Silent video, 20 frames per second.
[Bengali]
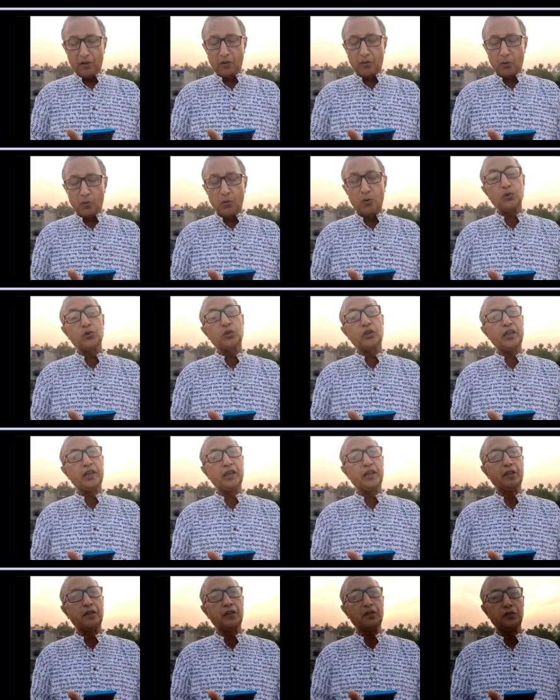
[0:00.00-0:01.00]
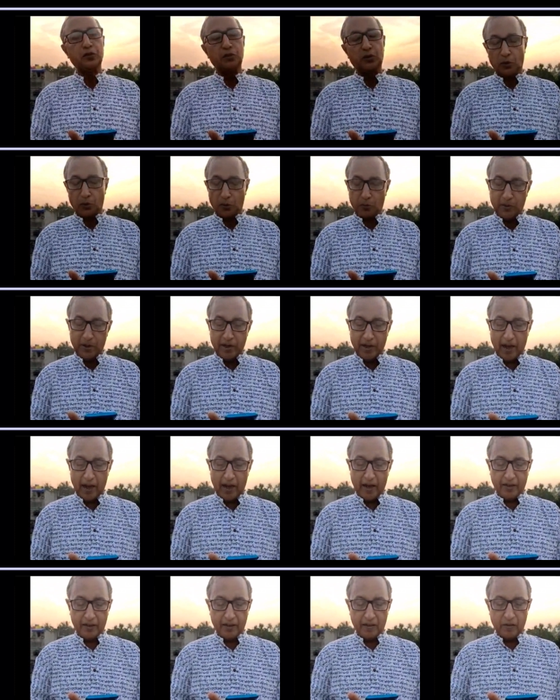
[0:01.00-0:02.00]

খুঁতহীন ছবি এক